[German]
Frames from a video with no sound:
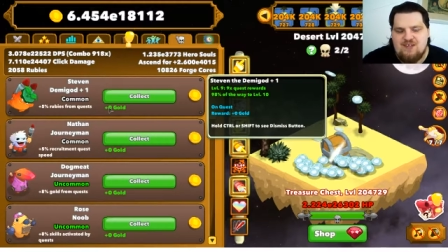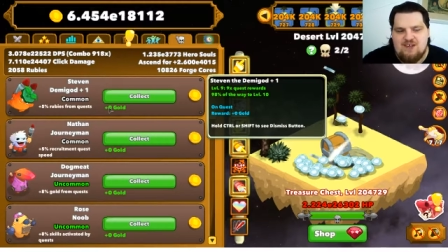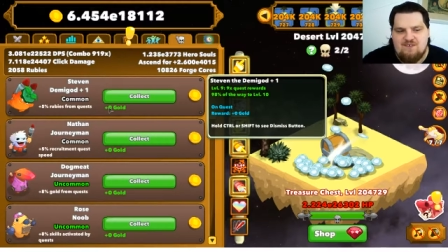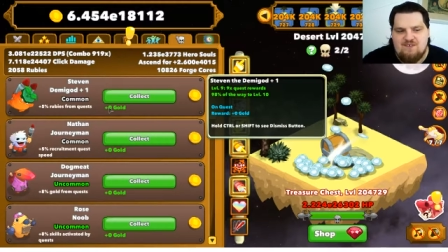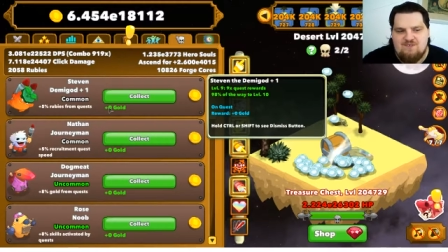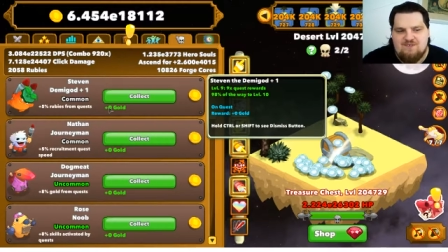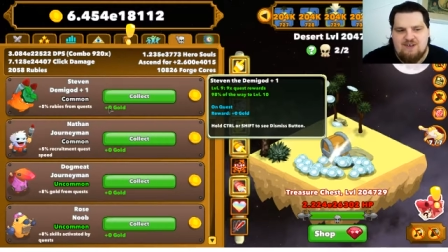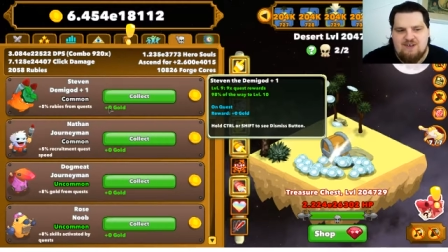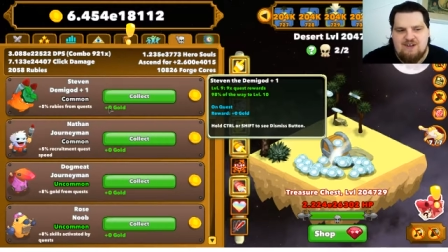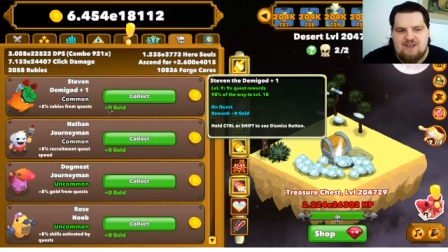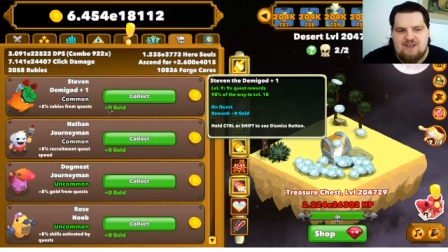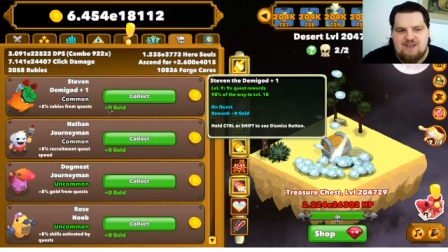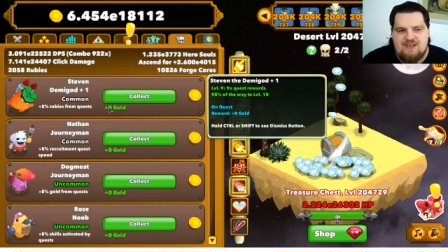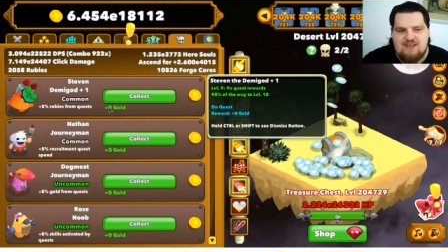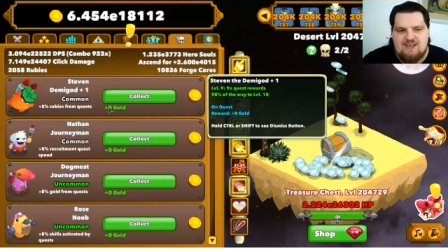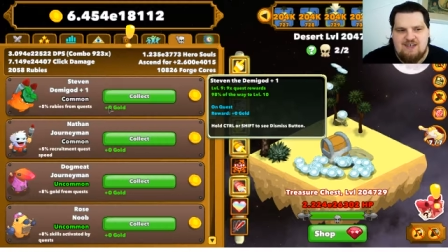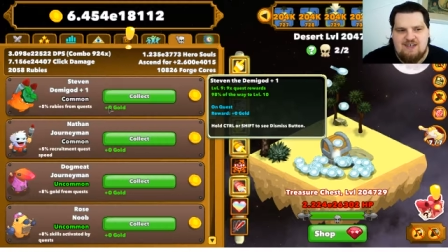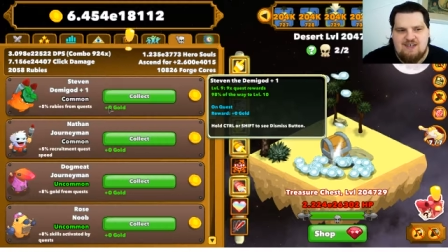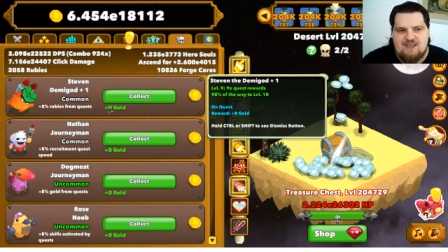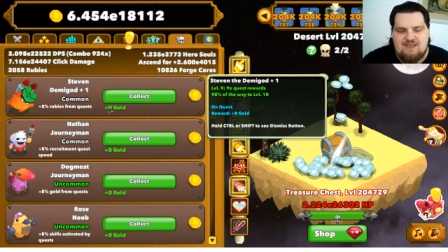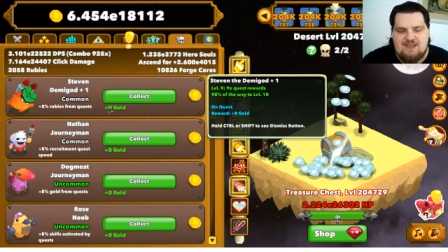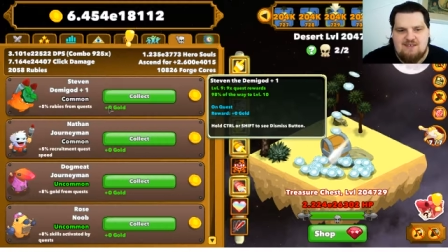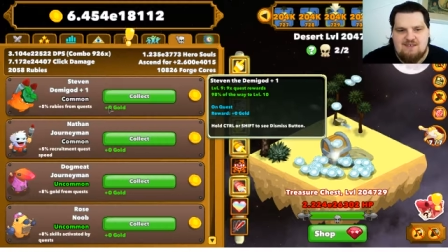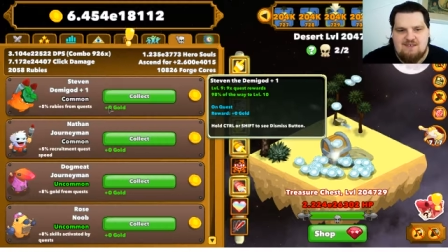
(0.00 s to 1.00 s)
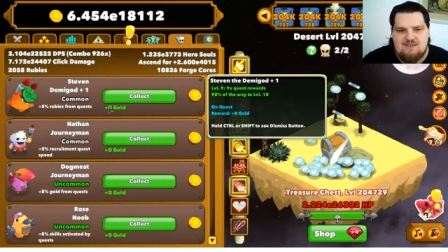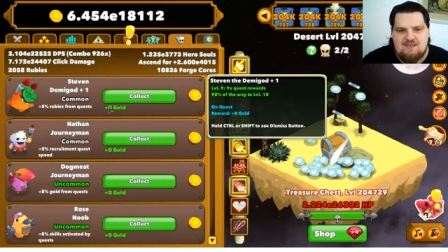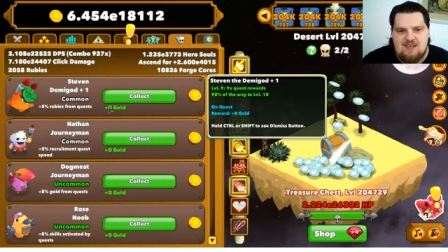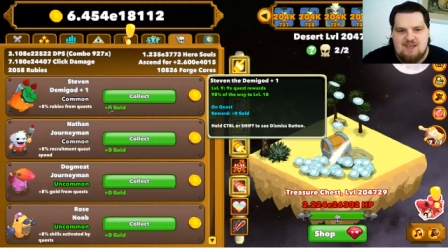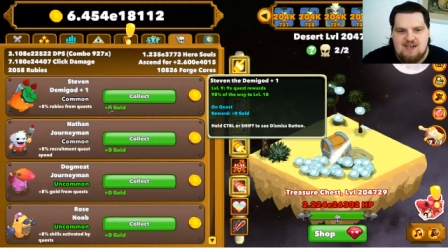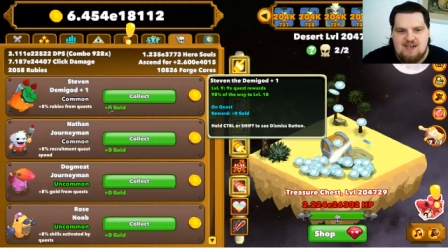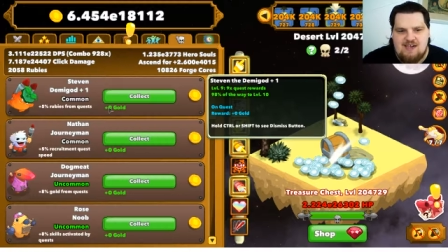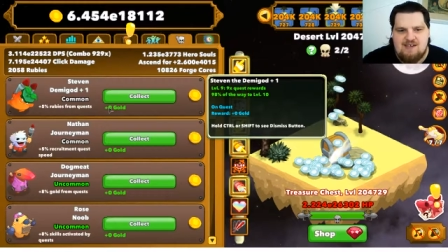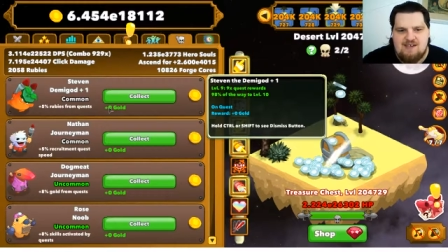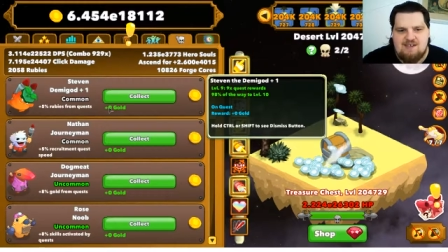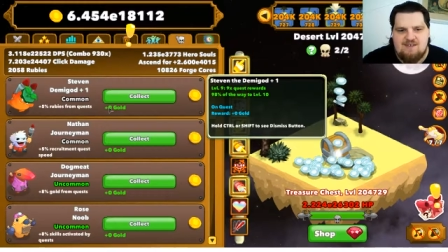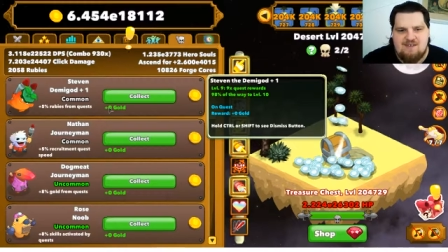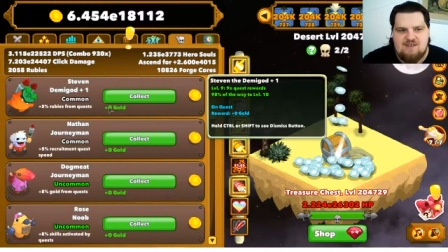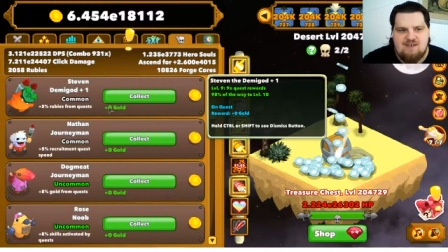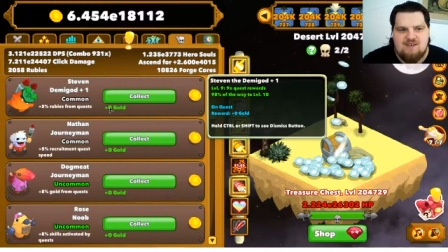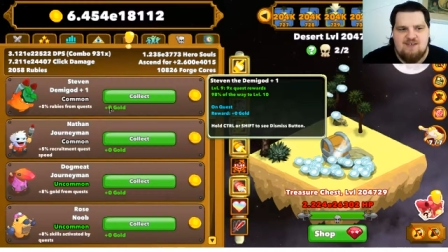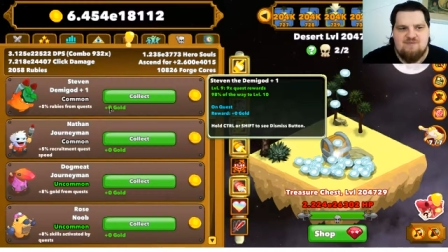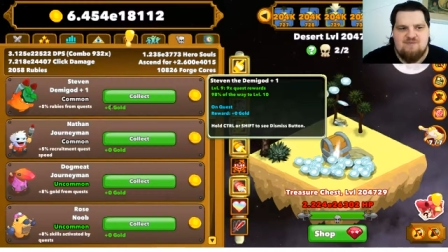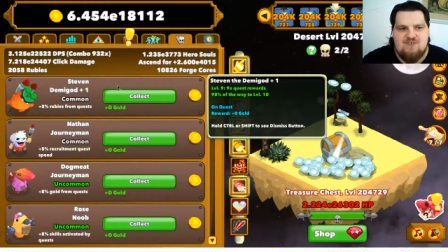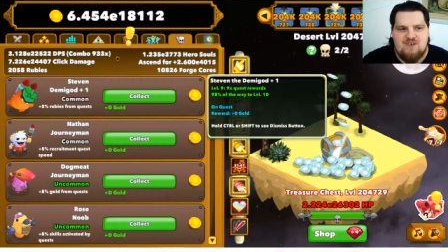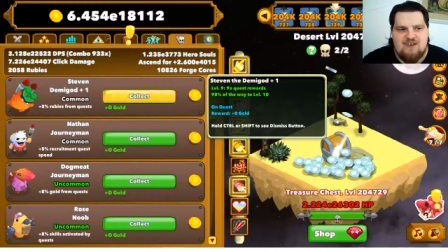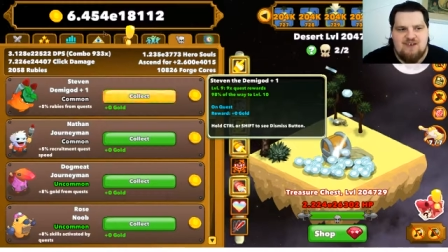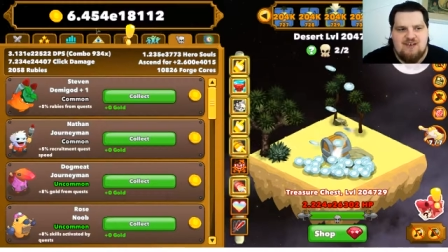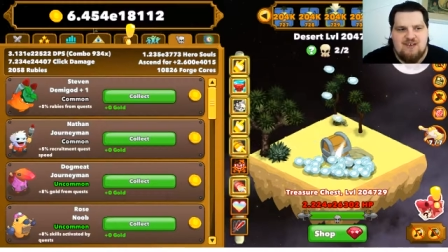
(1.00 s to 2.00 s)
Weil das halt im
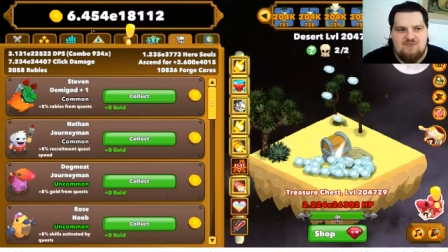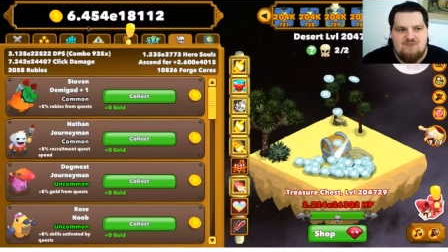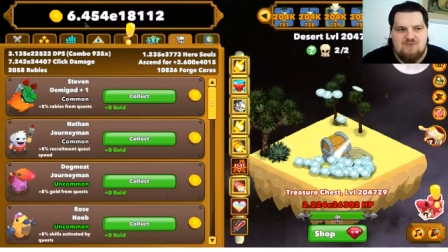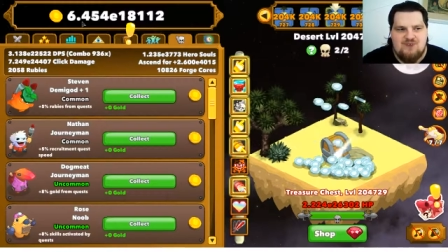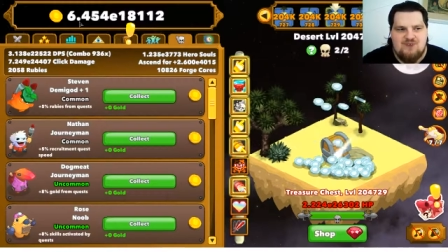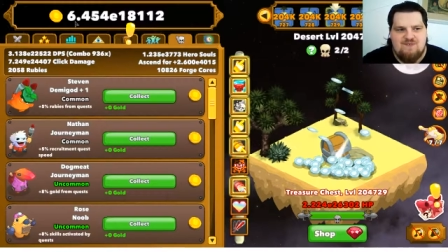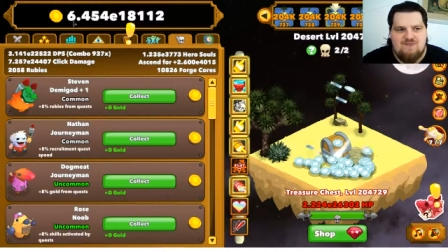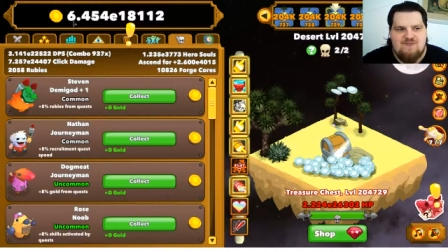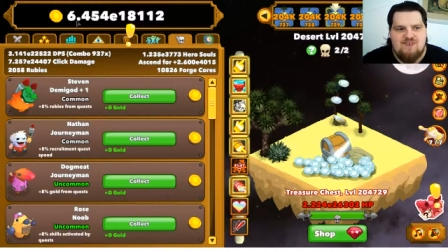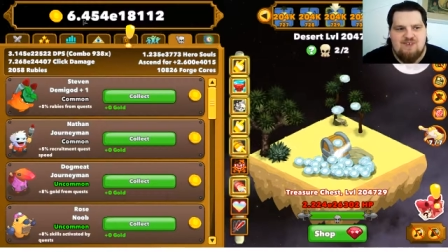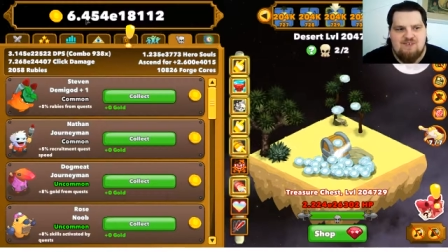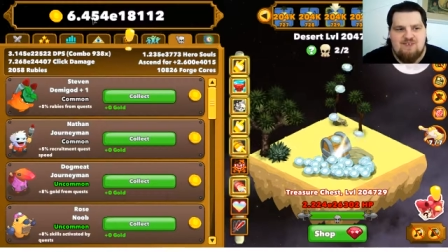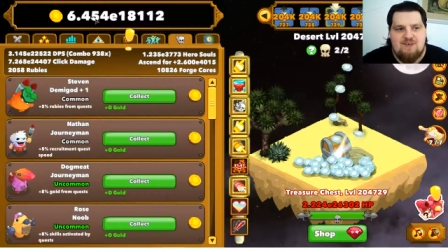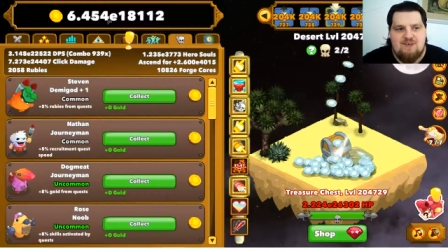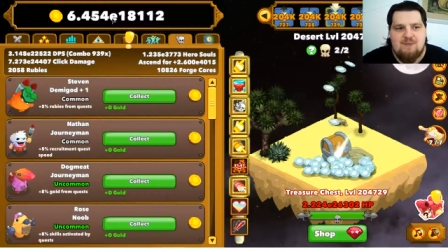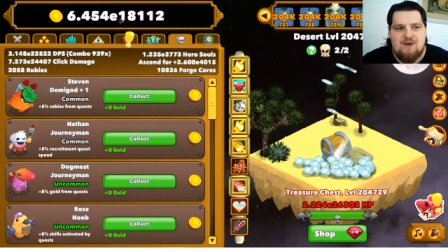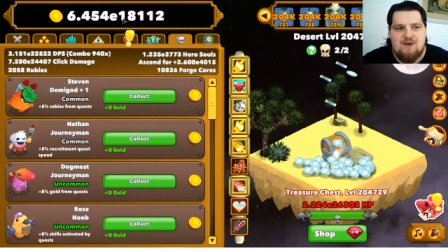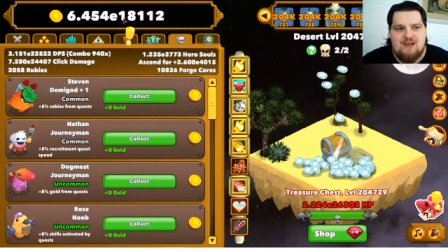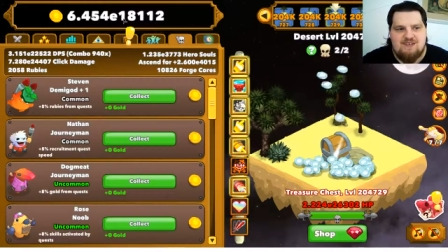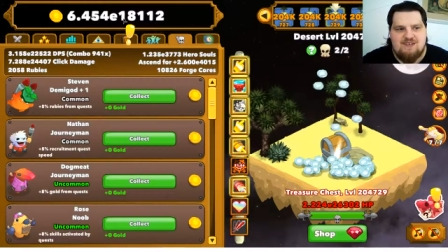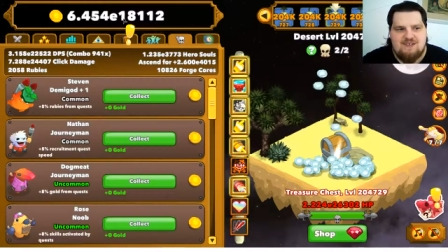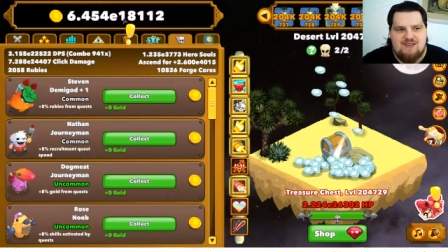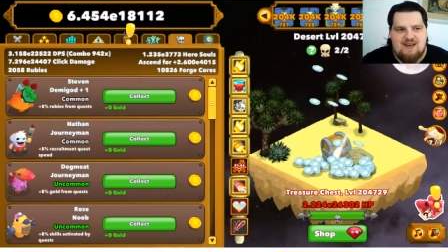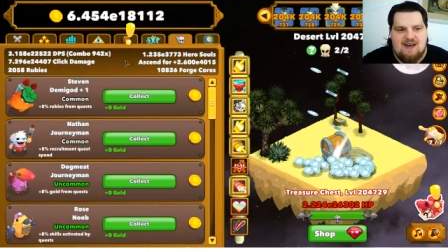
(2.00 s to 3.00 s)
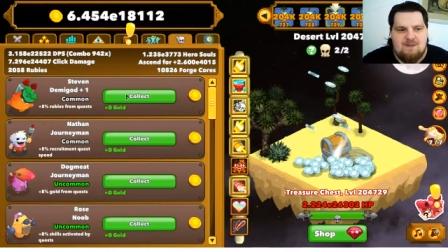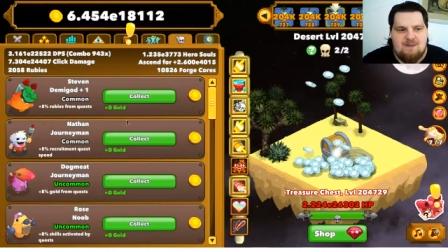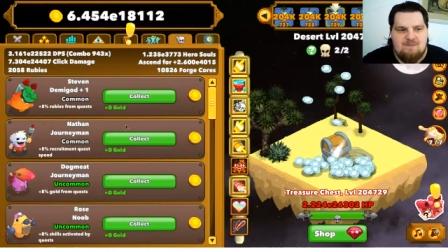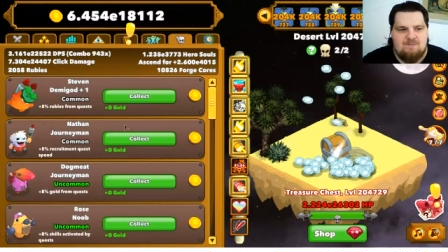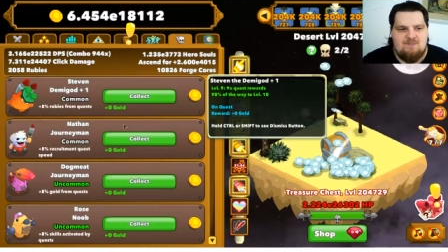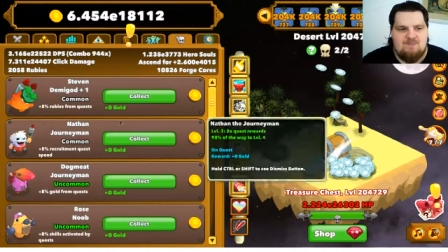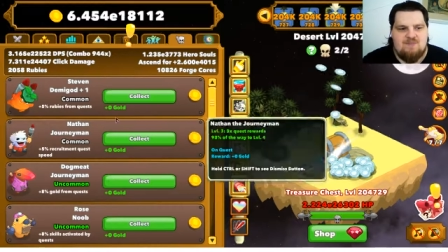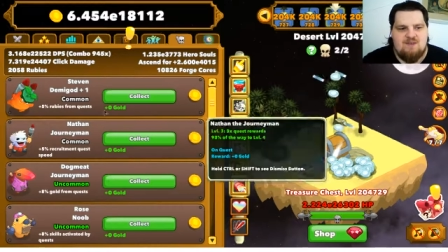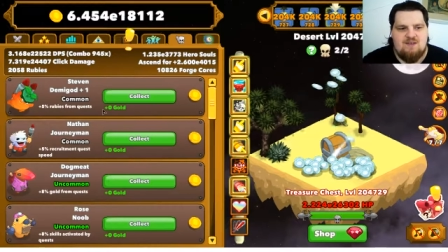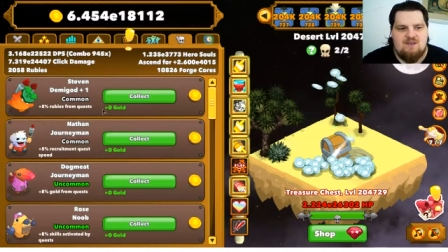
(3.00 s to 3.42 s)
Vergleich zu dem, was wir bereits haben,